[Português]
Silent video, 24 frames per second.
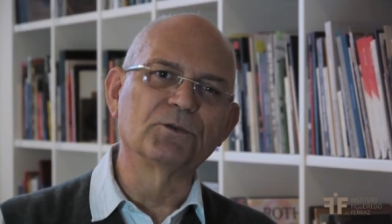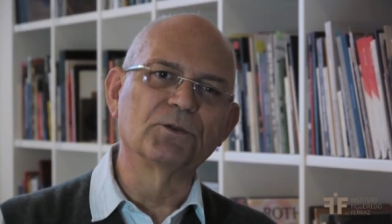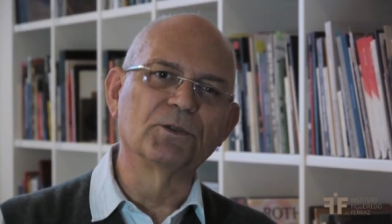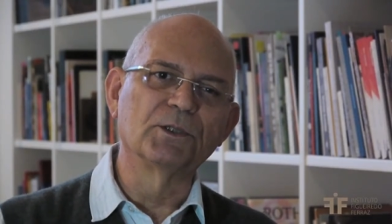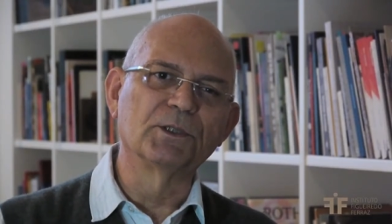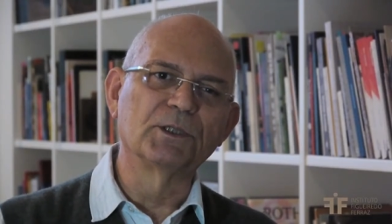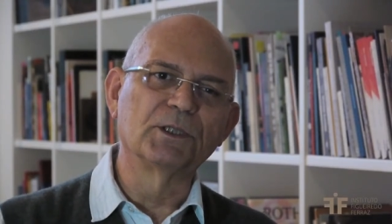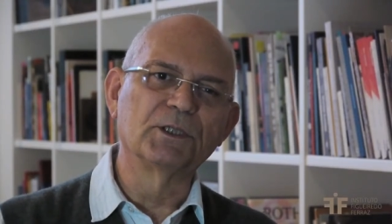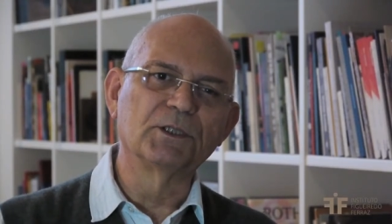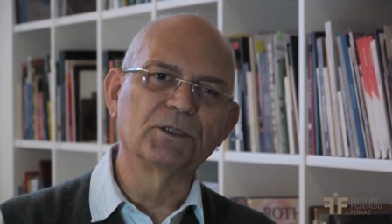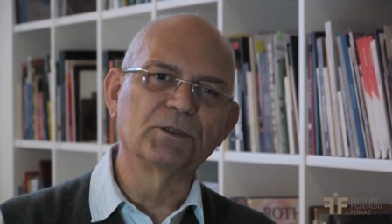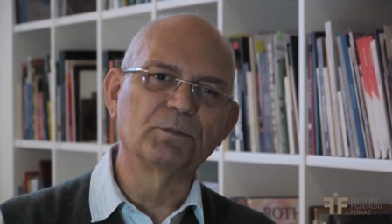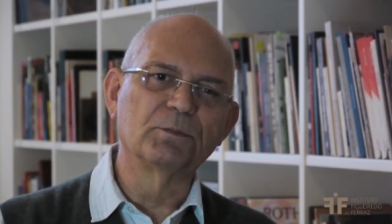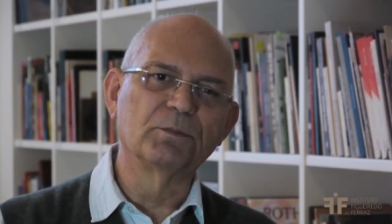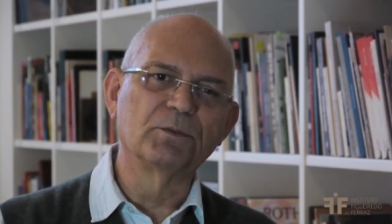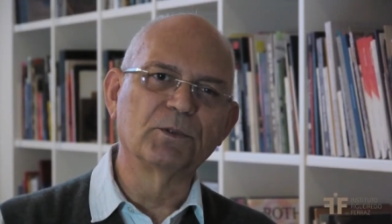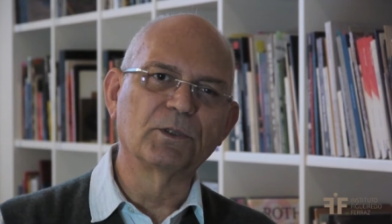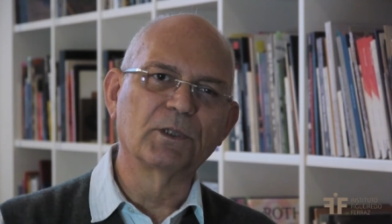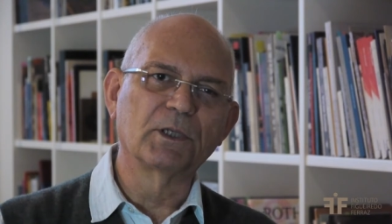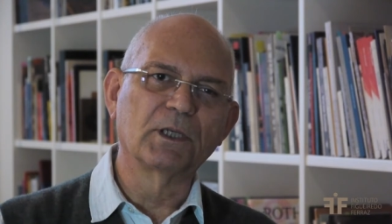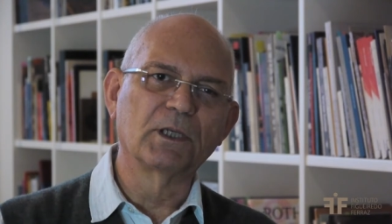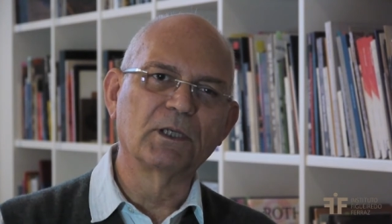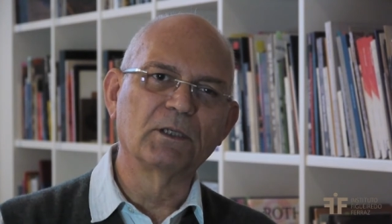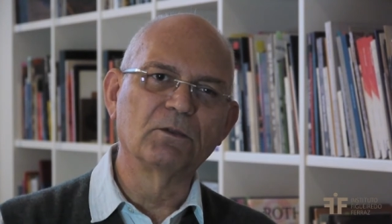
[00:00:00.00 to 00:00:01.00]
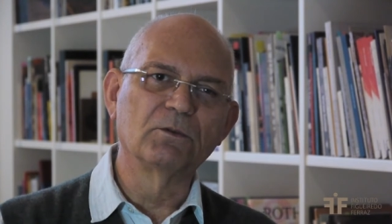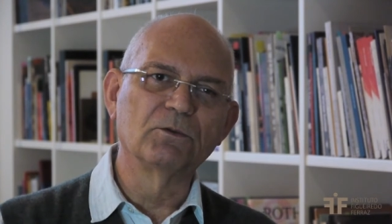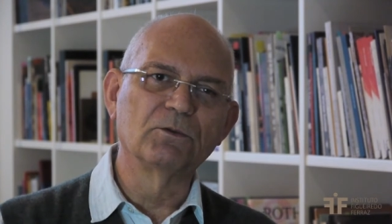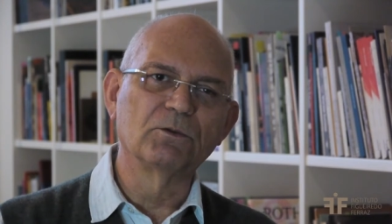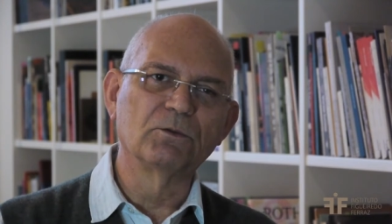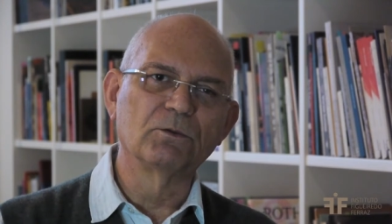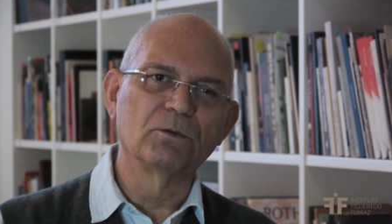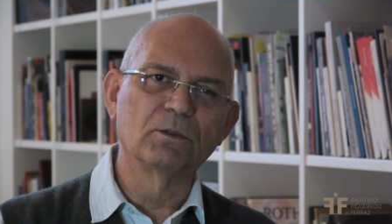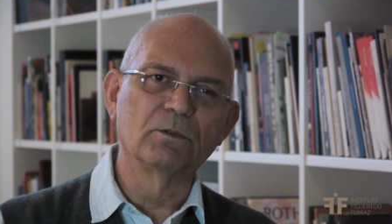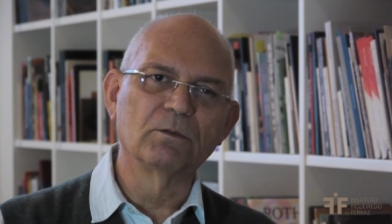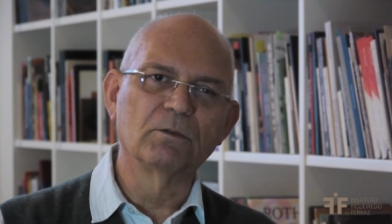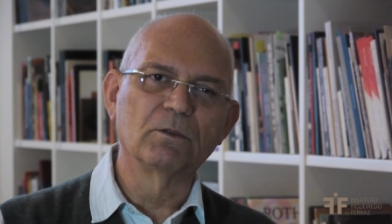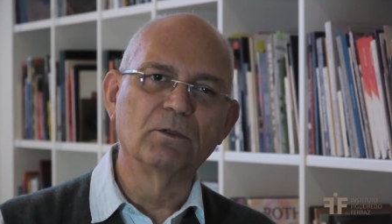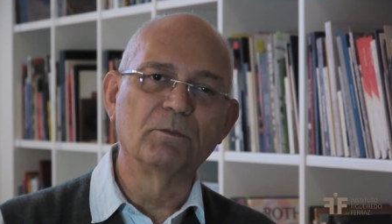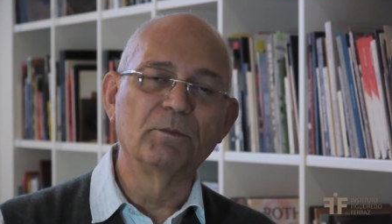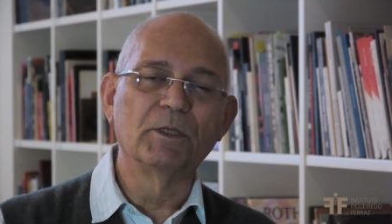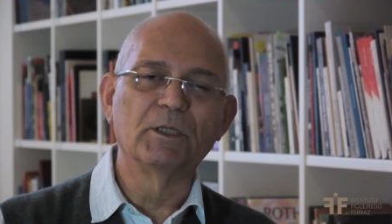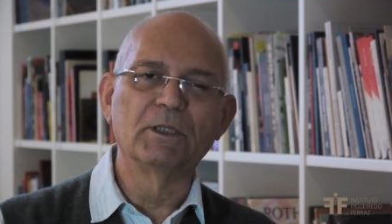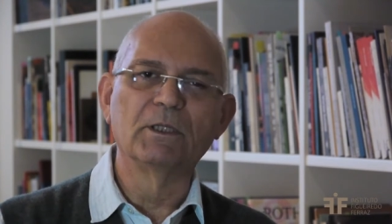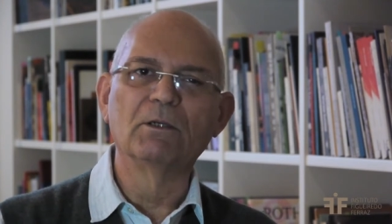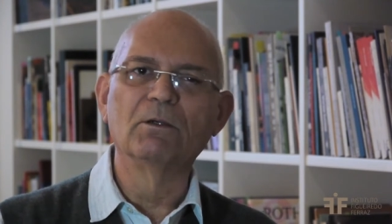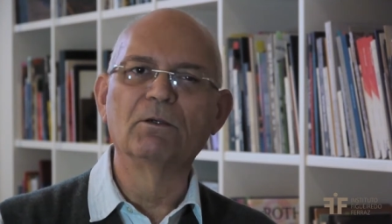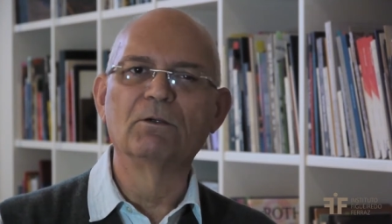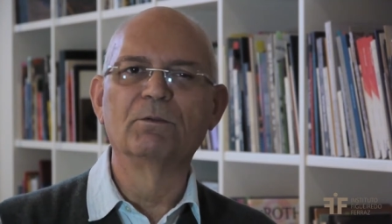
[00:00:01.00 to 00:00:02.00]
outras porque o João
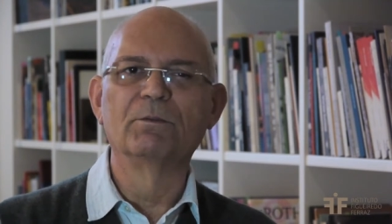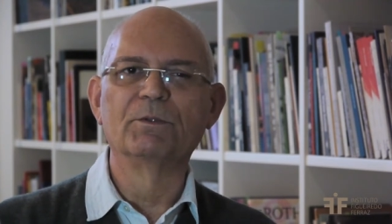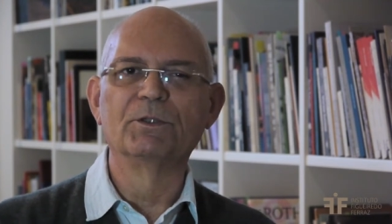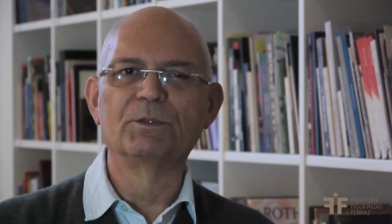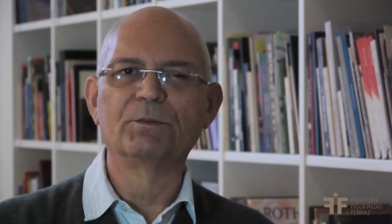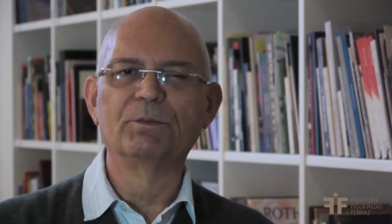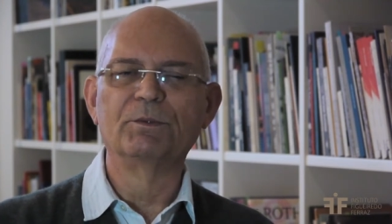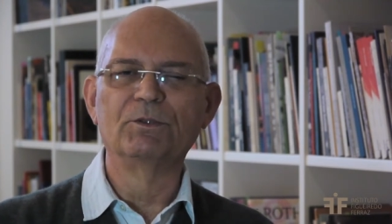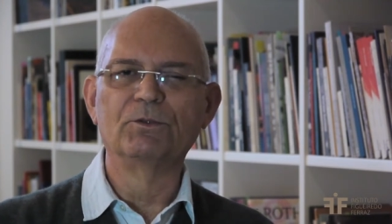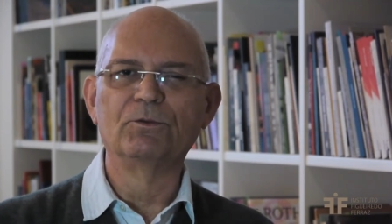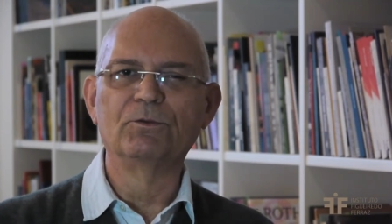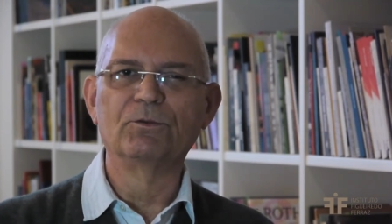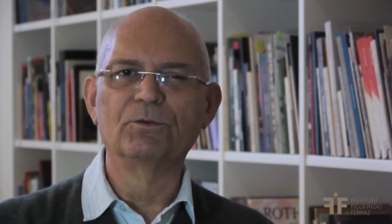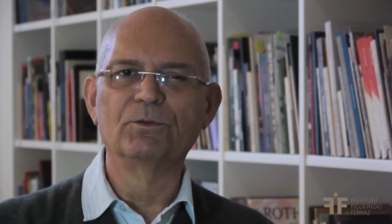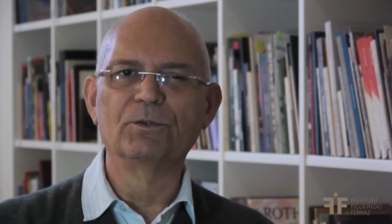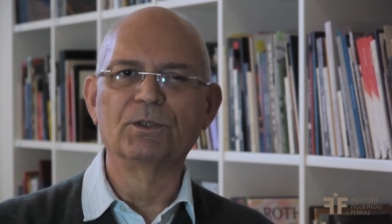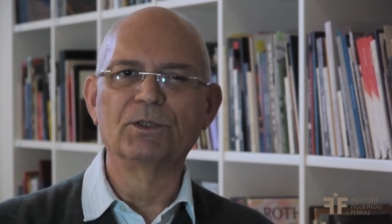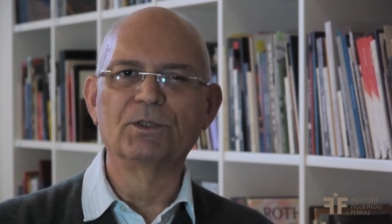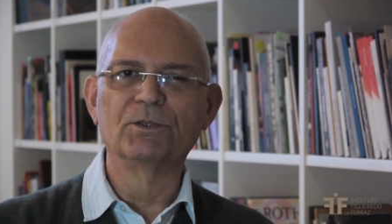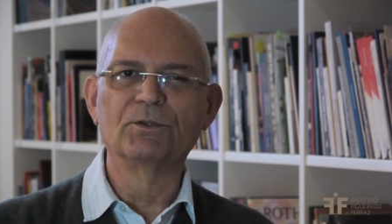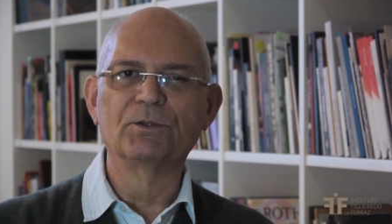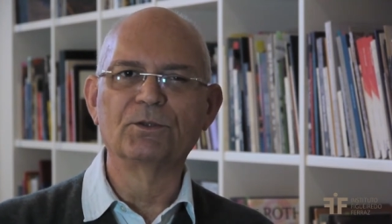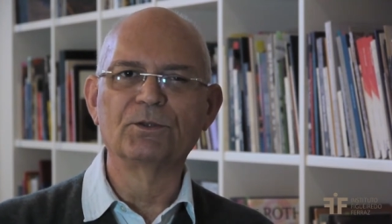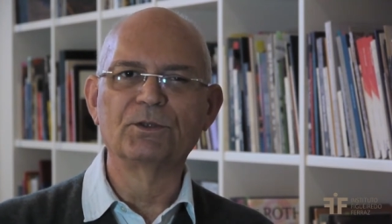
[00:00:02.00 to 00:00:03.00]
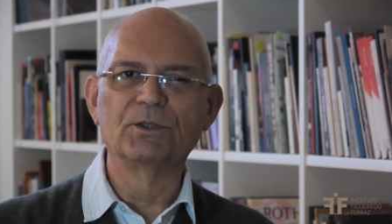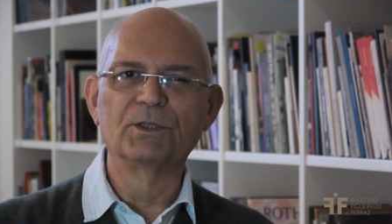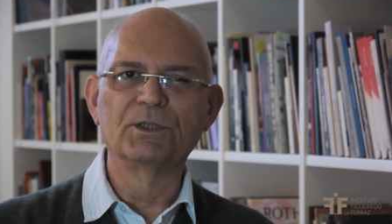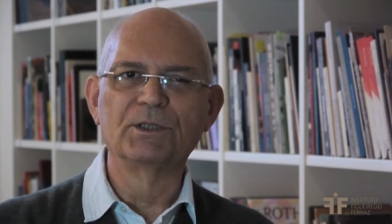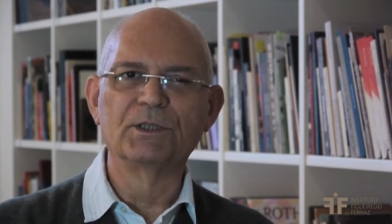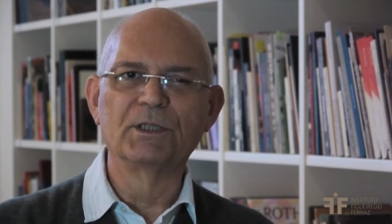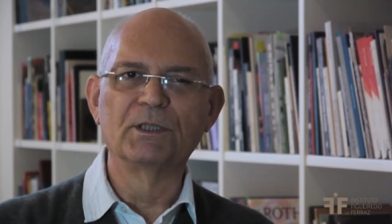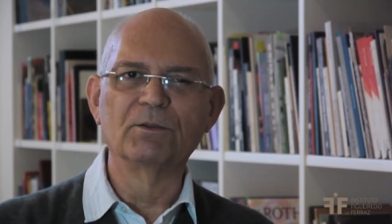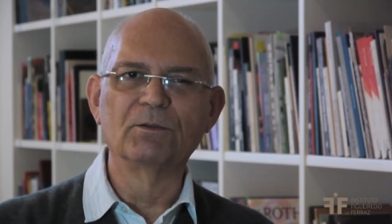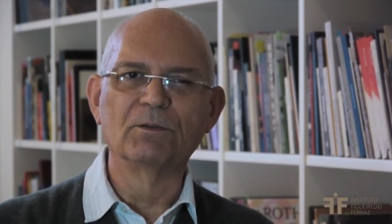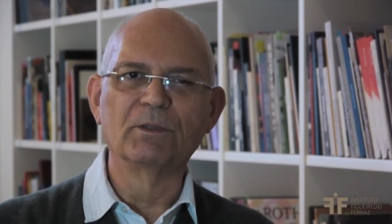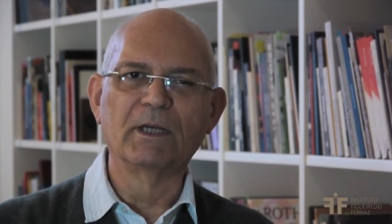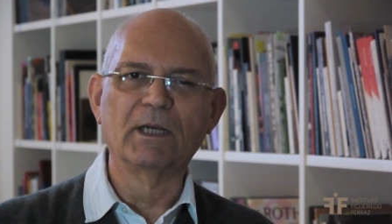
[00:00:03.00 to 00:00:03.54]
cometeu algumas pinturas, ou seja,